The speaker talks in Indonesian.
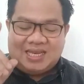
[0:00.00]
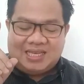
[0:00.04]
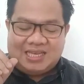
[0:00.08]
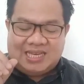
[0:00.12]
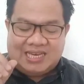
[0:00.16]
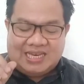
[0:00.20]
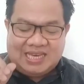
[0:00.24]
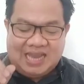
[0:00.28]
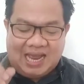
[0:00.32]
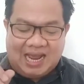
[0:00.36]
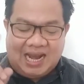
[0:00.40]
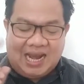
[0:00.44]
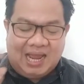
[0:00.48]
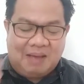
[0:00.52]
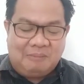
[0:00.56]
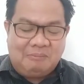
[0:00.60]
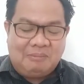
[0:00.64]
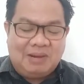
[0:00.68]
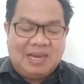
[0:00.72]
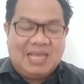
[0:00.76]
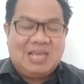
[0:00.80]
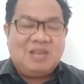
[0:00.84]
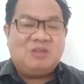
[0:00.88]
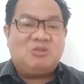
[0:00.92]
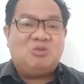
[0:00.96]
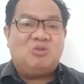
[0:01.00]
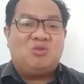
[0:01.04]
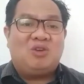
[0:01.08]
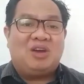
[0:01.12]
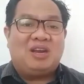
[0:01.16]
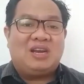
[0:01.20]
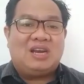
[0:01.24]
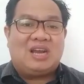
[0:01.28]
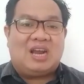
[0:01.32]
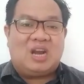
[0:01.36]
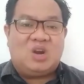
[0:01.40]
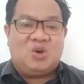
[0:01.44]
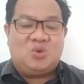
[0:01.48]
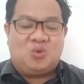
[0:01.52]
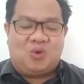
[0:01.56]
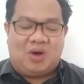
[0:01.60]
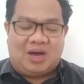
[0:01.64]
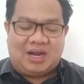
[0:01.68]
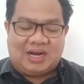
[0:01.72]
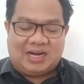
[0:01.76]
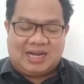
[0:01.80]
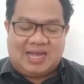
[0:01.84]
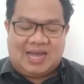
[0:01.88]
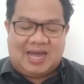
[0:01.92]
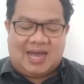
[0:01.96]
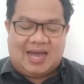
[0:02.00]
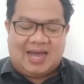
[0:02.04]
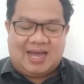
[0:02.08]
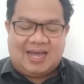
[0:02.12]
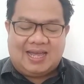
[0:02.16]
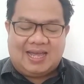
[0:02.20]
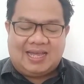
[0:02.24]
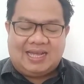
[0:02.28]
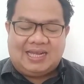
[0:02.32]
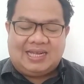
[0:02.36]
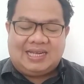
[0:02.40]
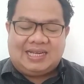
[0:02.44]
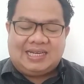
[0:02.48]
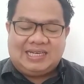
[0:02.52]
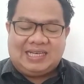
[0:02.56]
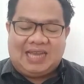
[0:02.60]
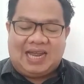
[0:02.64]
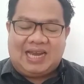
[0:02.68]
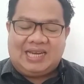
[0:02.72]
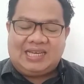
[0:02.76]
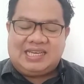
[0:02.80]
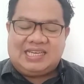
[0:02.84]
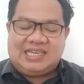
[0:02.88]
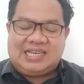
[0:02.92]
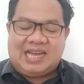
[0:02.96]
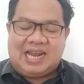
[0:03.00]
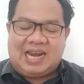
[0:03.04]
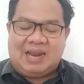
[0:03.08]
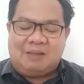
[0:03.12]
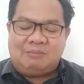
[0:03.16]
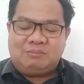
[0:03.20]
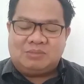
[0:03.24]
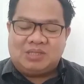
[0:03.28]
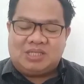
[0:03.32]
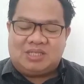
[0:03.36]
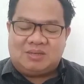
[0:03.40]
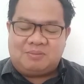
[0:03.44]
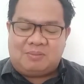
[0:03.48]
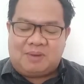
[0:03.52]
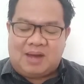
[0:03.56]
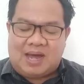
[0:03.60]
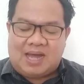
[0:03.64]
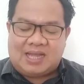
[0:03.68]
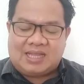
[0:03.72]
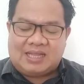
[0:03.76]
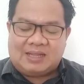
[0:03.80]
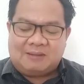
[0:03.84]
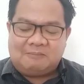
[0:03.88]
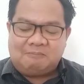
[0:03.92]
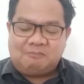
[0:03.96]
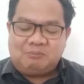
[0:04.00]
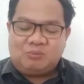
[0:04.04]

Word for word: Di dalam lingkungan keluarga dan di dalam jemaat,